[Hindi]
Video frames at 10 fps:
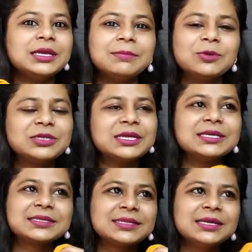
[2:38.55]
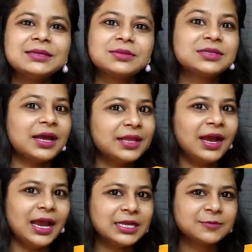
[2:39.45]
मुझे इससे ज़्यादा
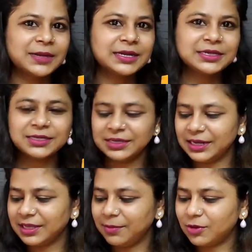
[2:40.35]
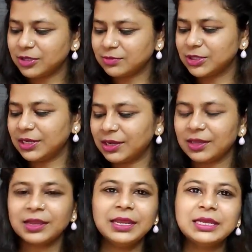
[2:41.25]
हाई एक्सपेक्टेशन नहीं थे बिकॉज मुझे लगा
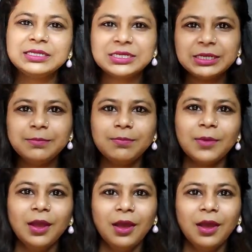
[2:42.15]
था कि ये चीप